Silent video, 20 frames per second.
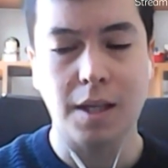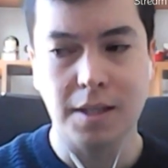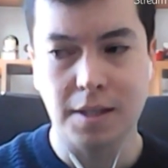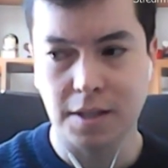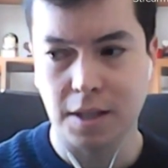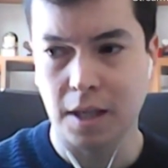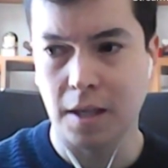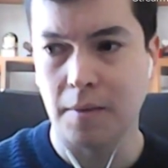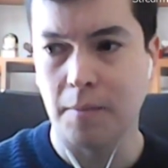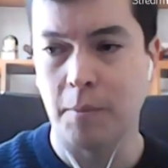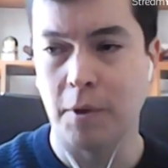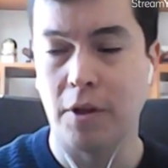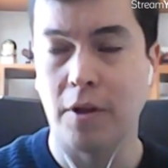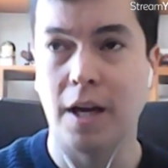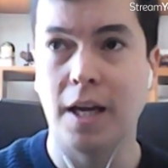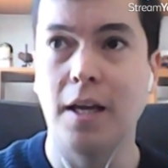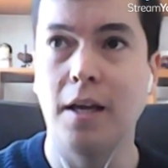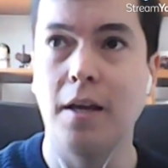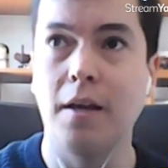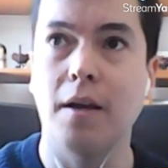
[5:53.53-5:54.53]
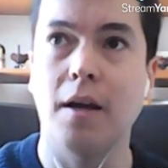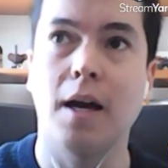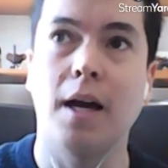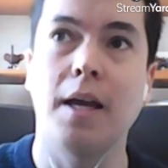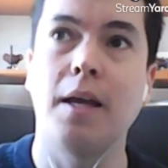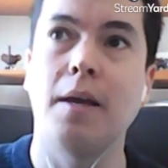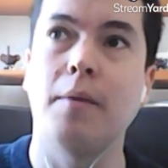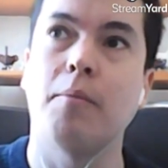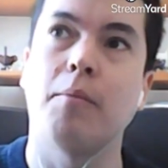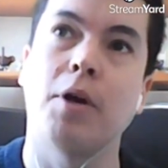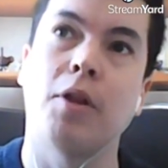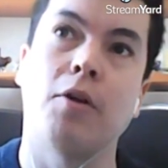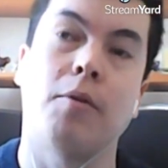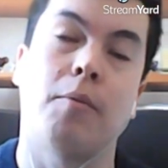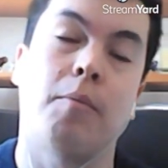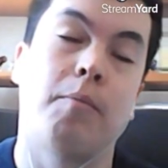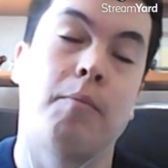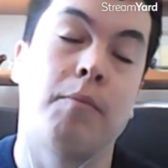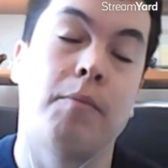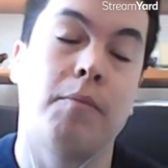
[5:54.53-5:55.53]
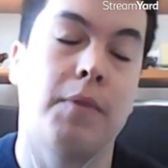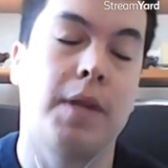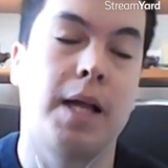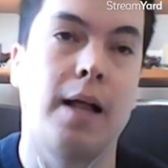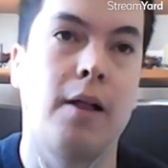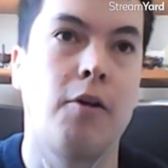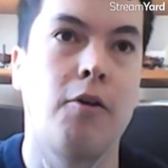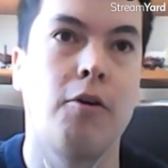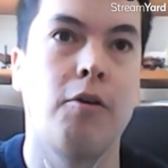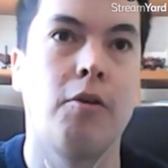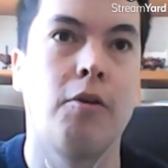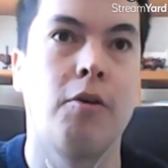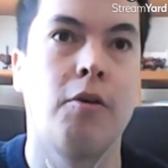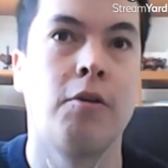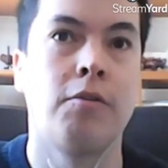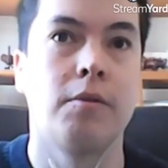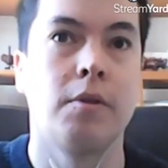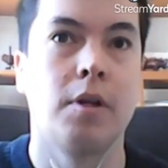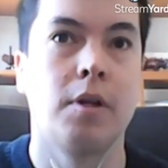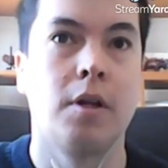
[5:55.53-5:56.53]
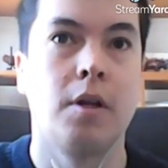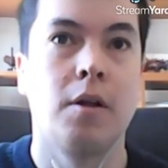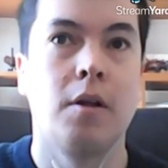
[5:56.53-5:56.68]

Sí, bueno, ahí, ahí bueno, dado,